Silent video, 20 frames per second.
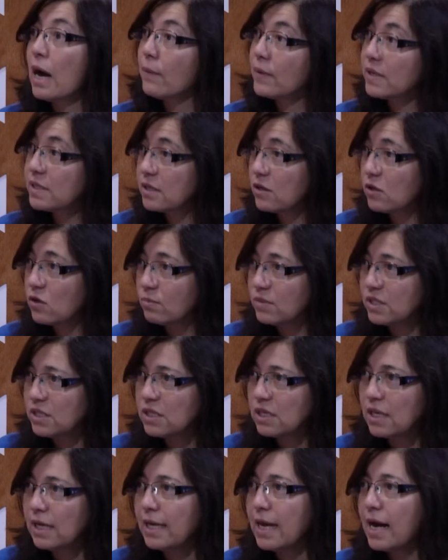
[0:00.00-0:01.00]
a veces
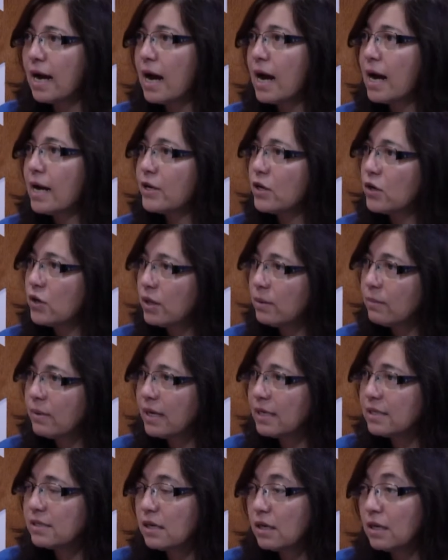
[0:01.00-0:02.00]
domiciliario y
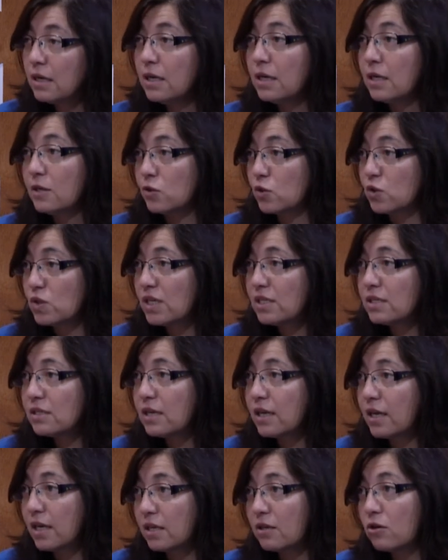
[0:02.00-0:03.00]
demás. Entonces
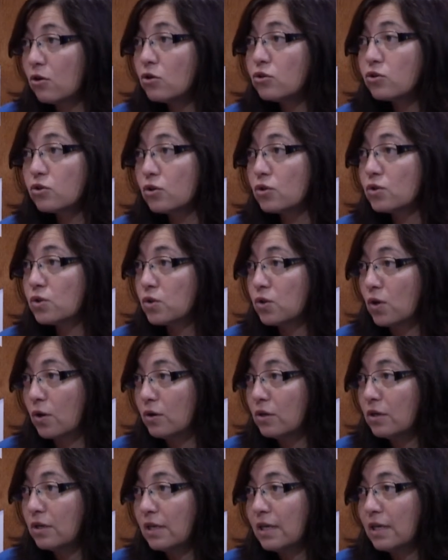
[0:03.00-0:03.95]
es costoso.